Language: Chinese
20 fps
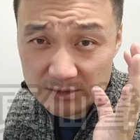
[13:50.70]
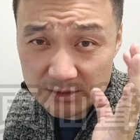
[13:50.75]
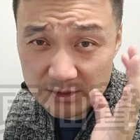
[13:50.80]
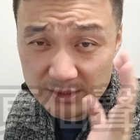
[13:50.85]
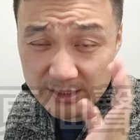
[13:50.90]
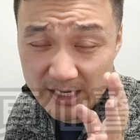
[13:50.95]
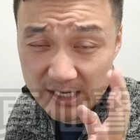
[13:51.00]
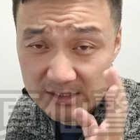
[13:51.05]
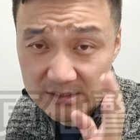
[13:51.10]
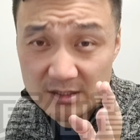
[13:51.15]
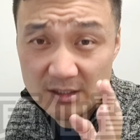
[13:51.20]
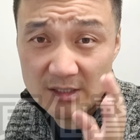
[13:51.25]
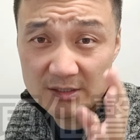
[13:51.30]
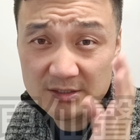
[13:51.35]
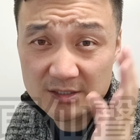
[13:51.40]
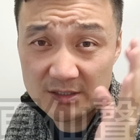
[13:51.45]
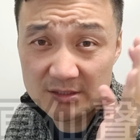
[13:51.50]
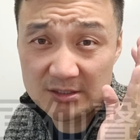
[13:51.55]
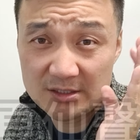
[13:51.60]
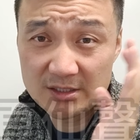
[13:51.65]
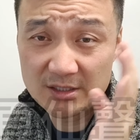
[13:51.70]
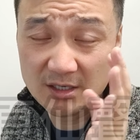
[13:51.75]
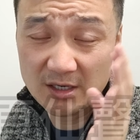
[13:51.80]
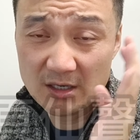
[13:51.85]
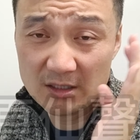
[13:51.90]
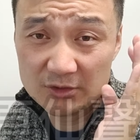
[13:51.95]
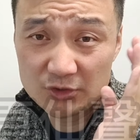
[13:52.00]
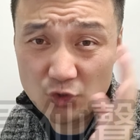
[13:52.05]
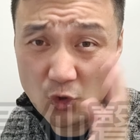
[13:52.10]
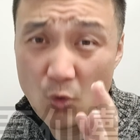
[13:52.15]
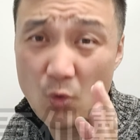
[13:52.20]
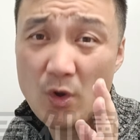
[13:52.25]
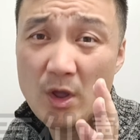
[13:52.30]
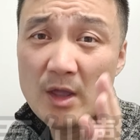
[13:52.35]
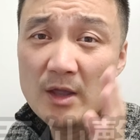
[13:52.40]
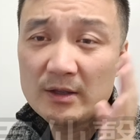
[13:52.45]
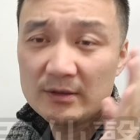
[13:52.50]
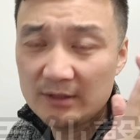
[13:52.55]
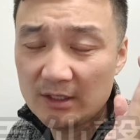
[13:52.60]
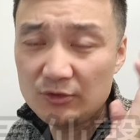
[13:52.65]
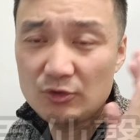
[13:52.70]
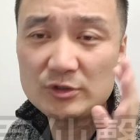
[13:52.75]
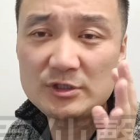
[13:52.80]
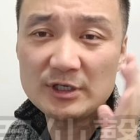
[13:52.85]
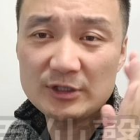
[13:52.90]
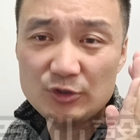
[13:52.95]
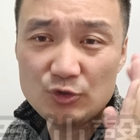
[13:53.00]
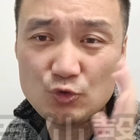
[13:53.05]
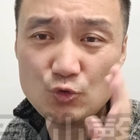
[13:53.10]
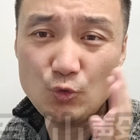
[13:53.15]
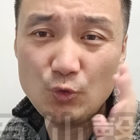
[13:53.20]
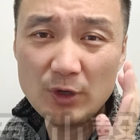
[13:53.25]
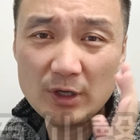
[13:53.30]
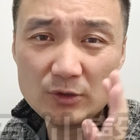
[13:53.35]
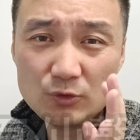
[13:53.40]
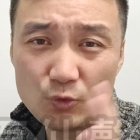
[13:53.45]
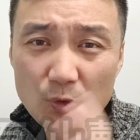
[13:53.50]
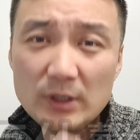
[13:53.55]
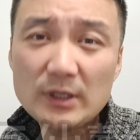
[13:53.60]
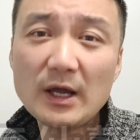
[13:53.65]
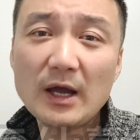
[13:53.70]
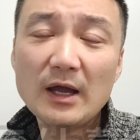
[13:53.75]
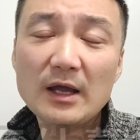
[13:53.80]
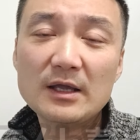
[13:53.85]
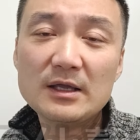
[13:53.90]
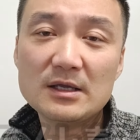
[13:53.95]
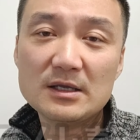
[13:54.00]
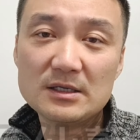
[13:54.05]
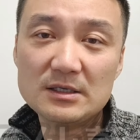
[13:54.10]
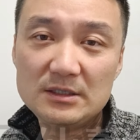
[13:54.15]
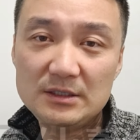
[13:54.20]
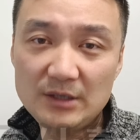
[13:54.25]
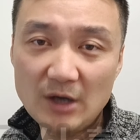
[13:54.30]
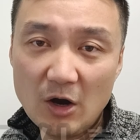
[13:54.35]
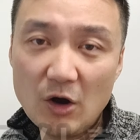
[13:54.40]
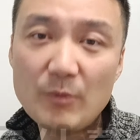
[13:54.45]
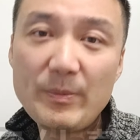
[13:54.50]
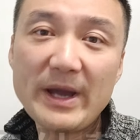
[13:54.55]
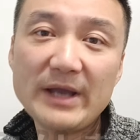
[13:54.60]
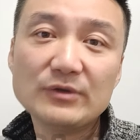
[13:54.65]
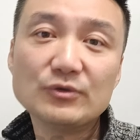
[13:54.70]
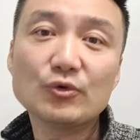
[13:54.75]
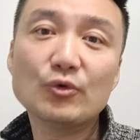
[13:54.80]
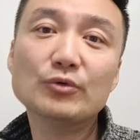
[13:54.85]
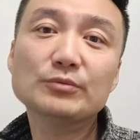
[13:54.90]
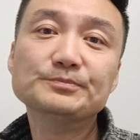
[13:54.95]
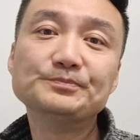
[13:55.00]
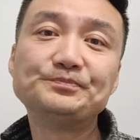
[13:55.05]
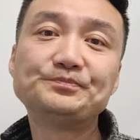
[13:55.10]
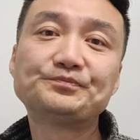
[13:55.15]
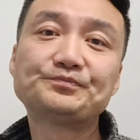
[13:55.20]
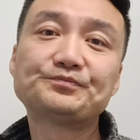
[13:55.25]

这个颜色的这几个州，那都是绝对的摇摆州。